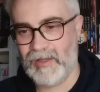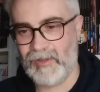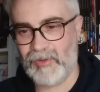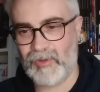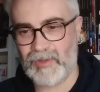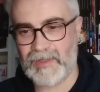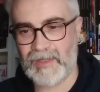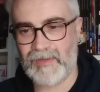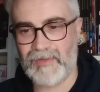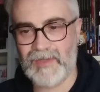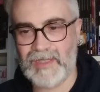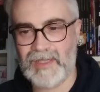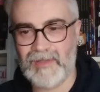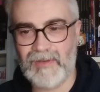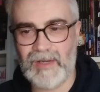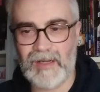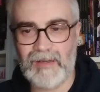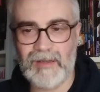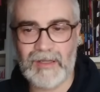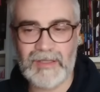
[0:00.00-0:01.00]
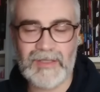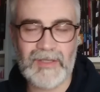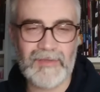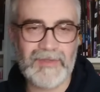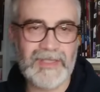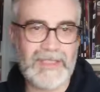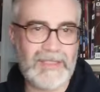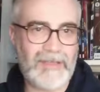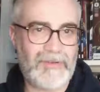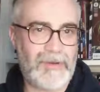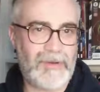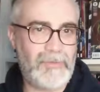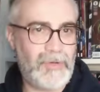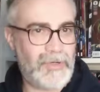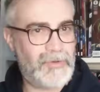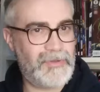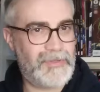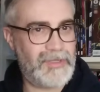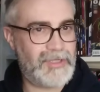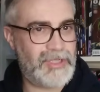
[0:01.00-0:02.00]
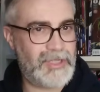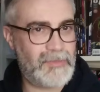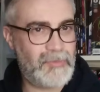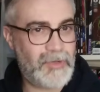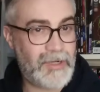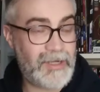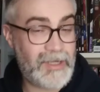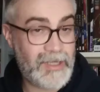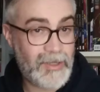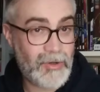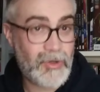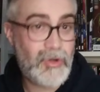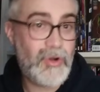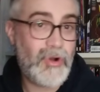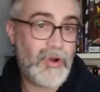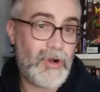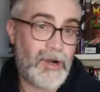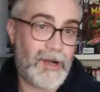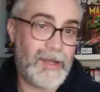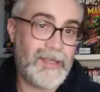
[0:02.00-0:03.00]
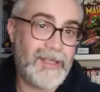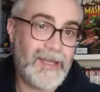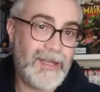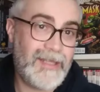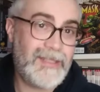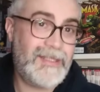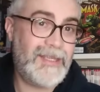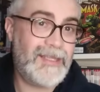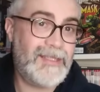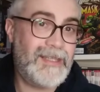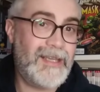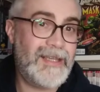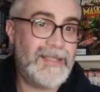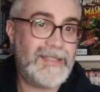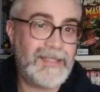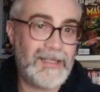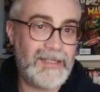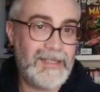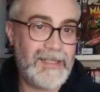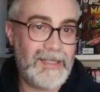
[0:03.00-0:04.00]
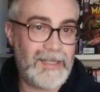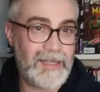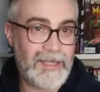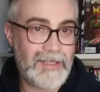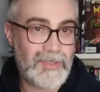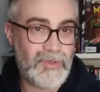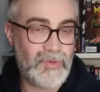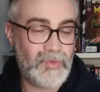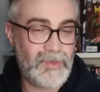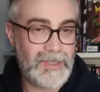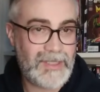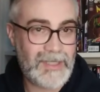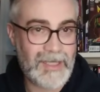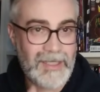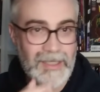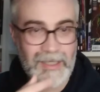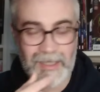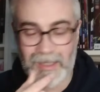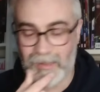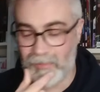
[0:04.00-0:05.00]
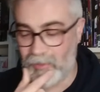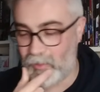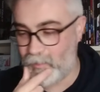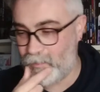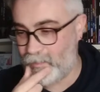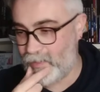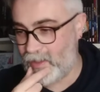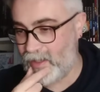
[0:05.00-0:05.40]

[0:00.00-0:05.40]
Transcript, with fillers: dans un festival, sauf si c'est vraiment à côté de chez moi. Et encore, il y a les Geek Days à Lille là ce week-end également.